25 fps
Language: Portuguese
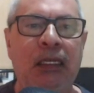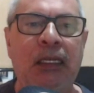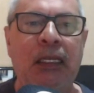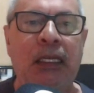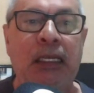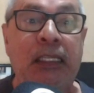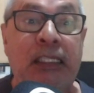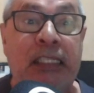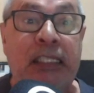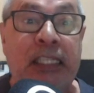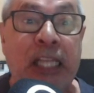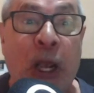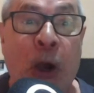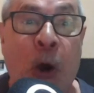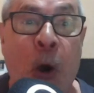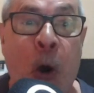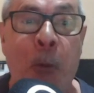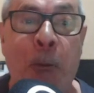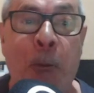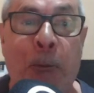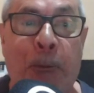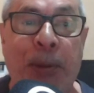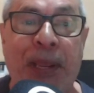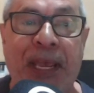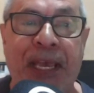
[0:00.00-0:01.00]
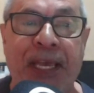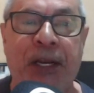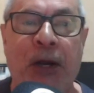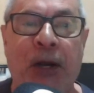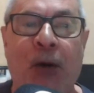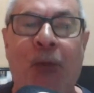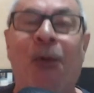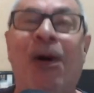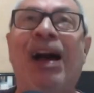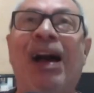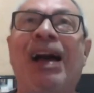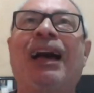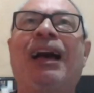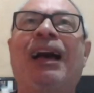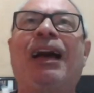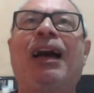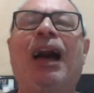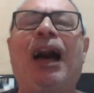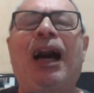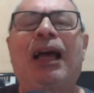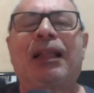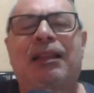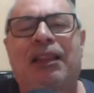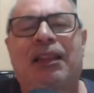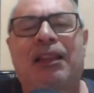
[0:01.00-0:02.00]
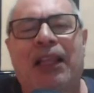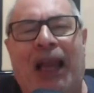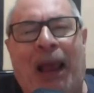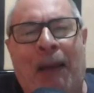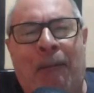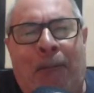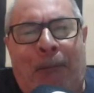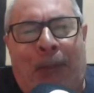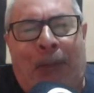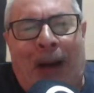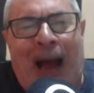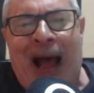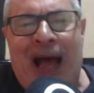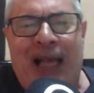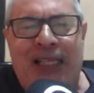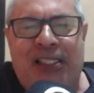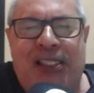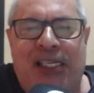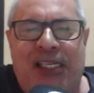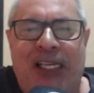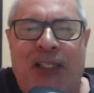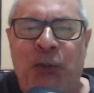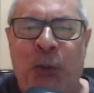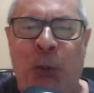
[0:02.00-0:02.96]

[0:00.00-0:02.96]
Interromperam a trapaça